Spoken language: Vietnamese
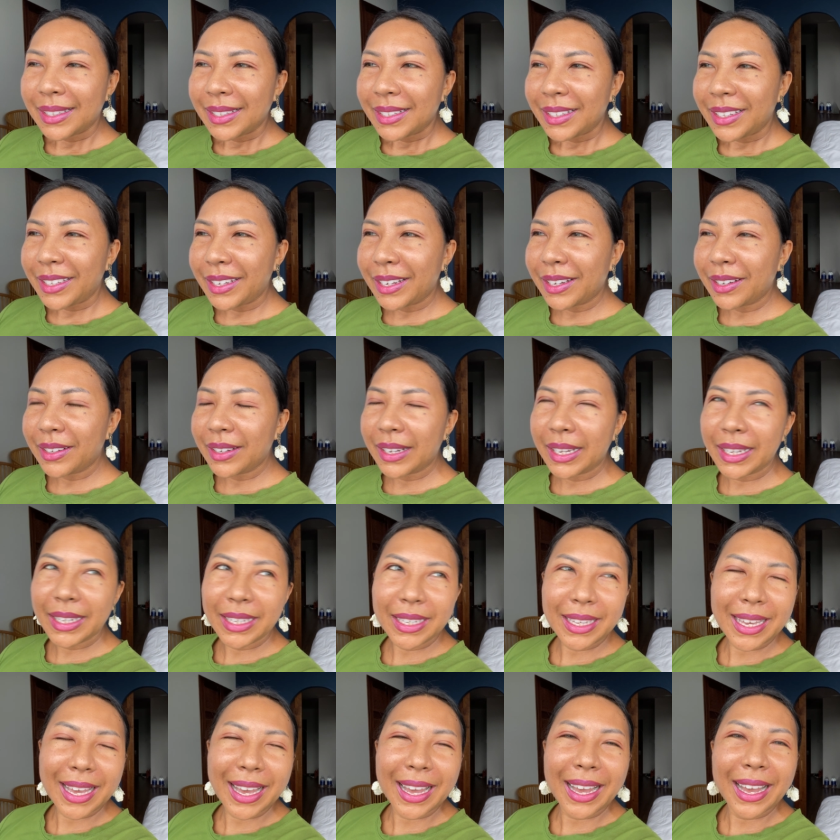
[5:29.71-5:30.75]
you know
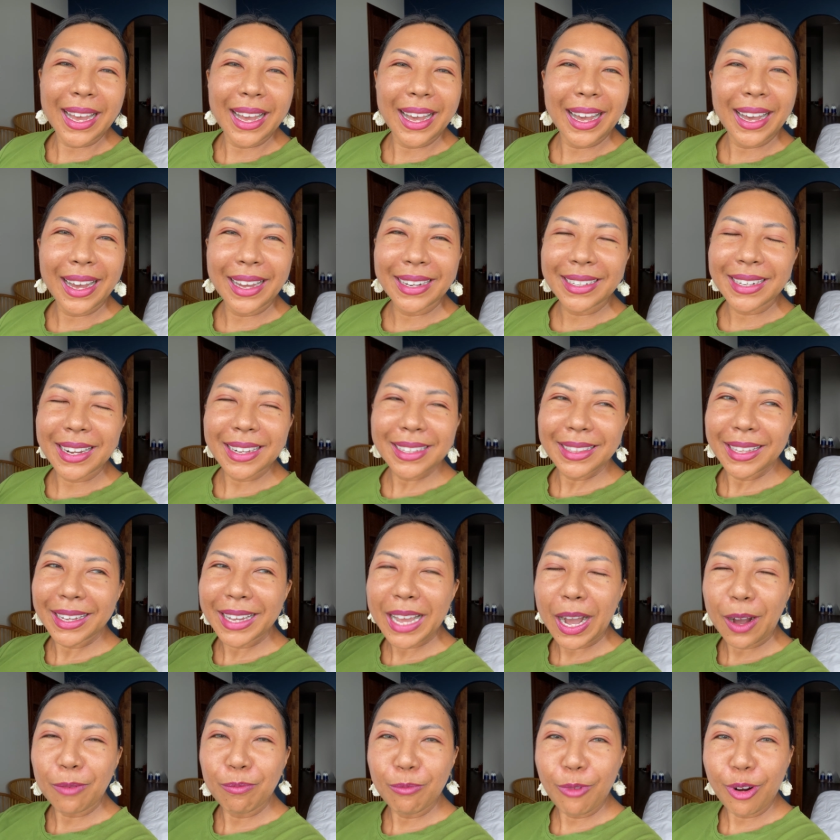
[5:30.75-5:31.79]
yeah, rất là
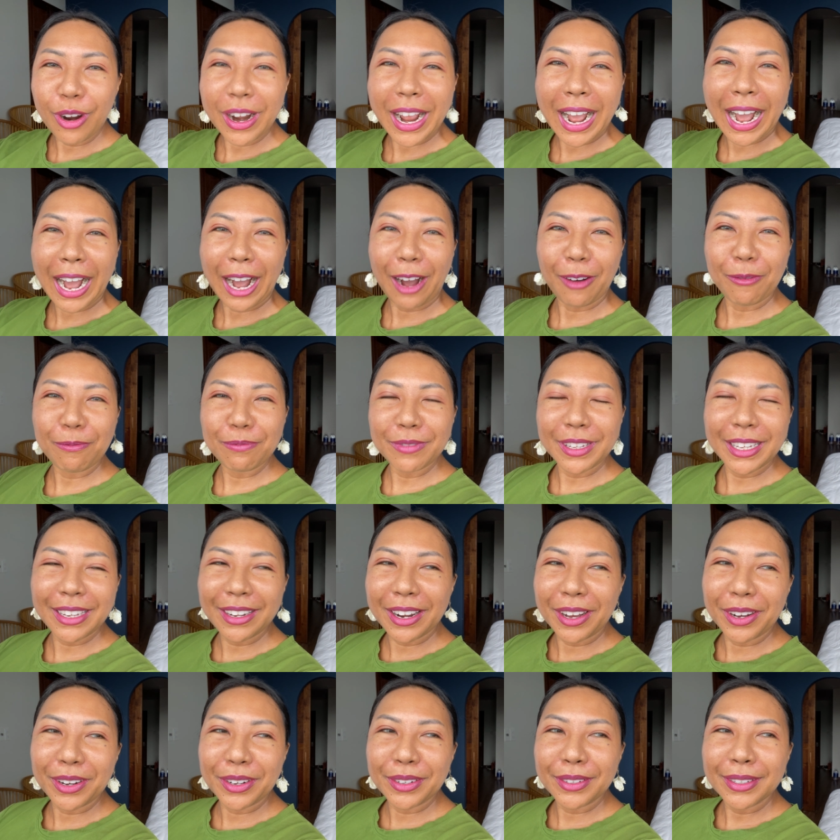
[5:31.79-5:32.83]
không muốn học you
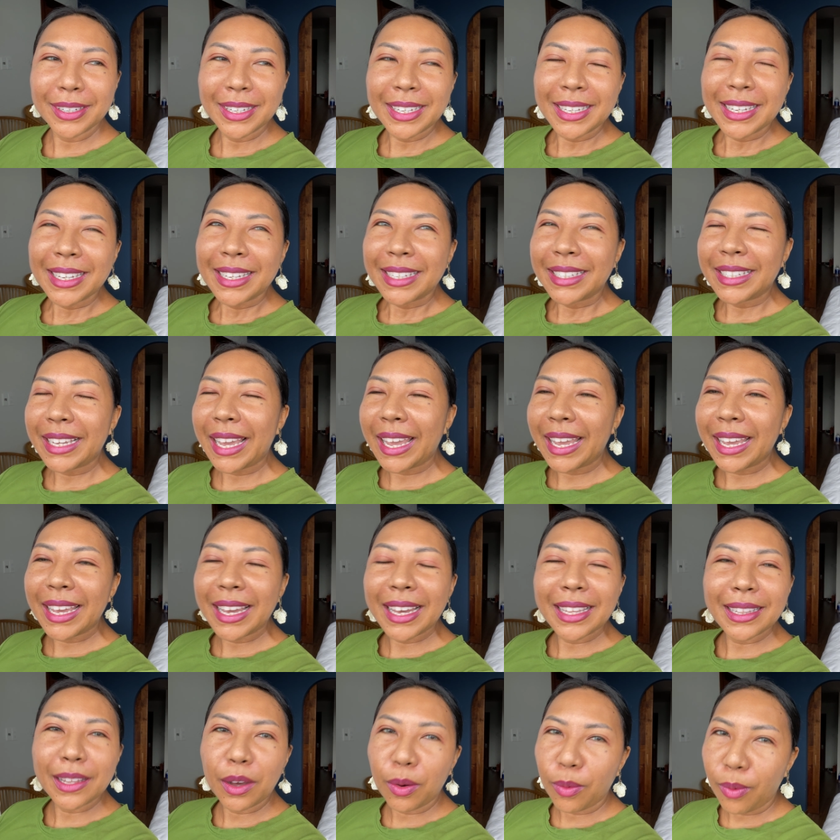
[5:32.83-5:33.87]
know nghe
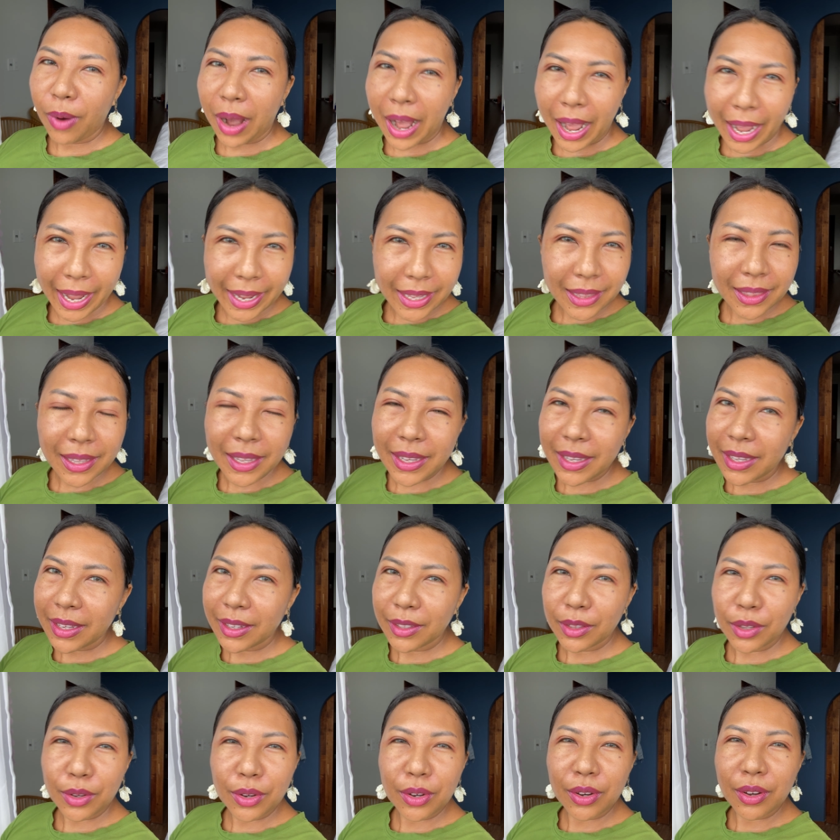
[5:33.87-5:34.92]
là quải
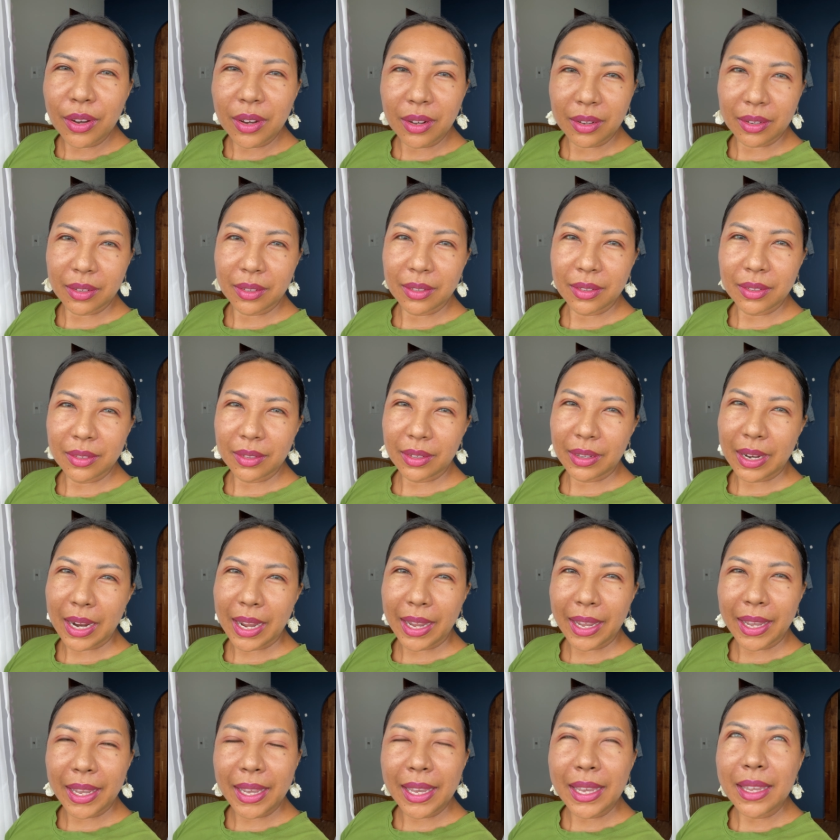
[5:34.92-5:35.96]
liền luôn
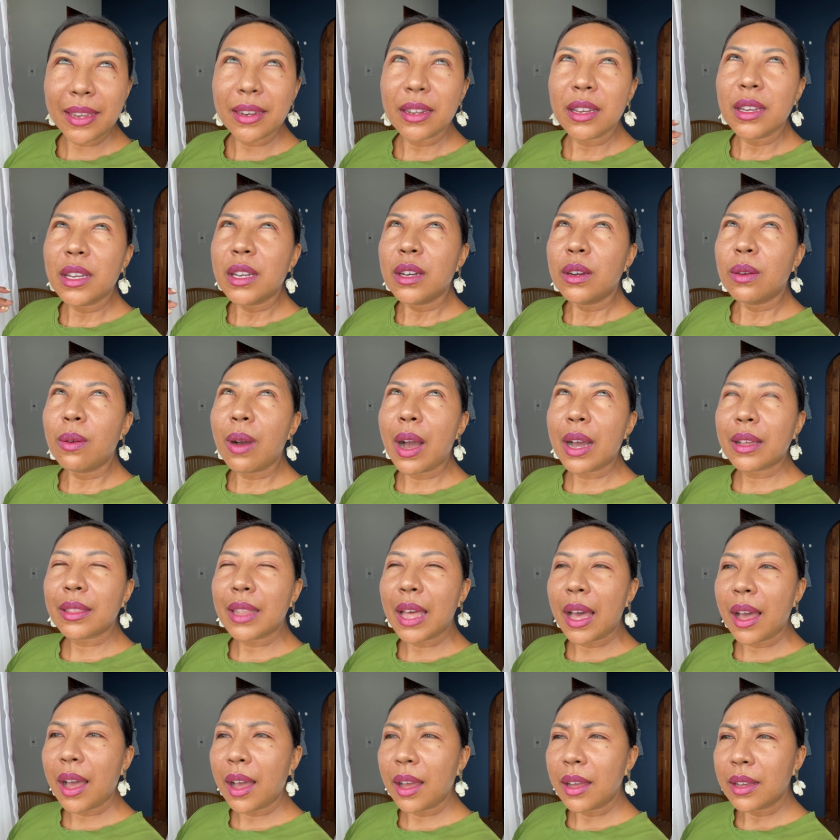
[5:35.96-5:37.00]
right hoặc
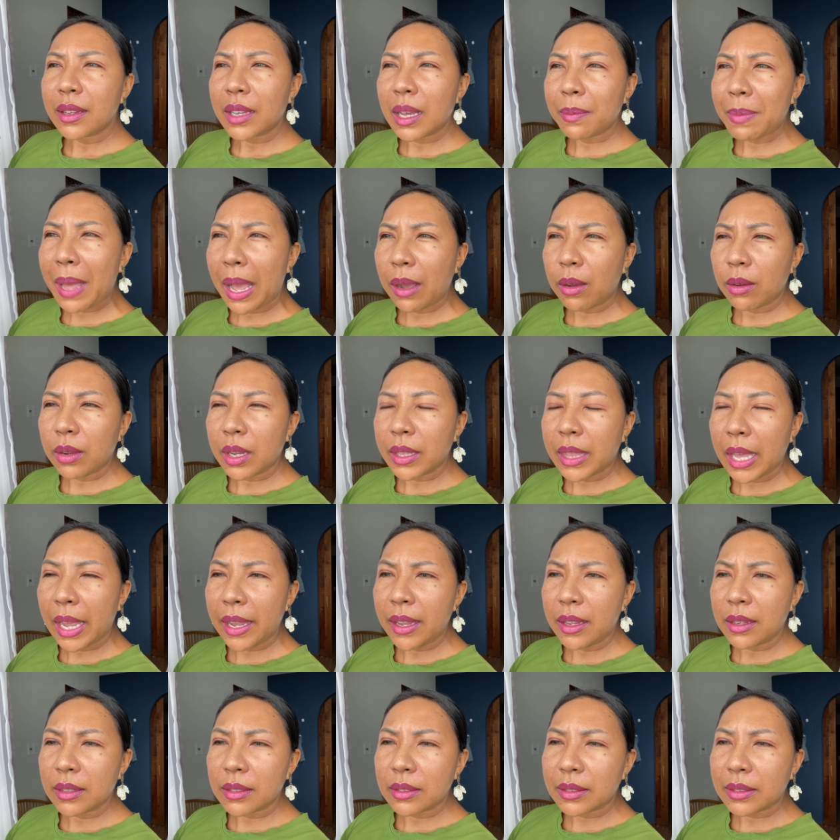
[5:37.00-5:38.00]
là các bạn cũng có thể